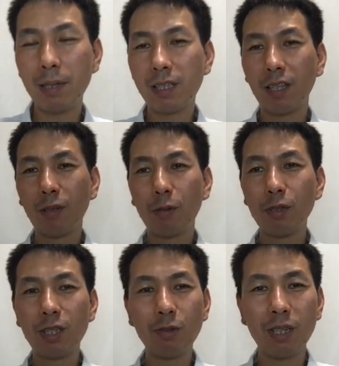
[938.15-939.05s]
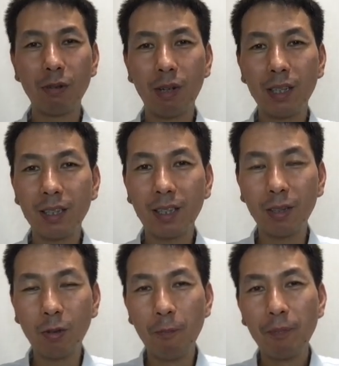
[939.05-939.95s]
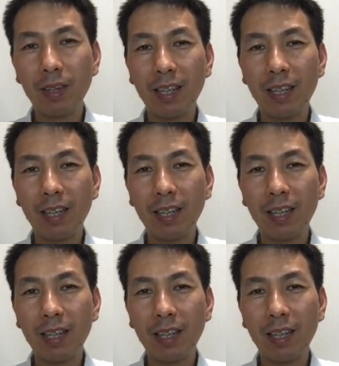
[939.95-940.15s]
バスケットボール指導者のあなたの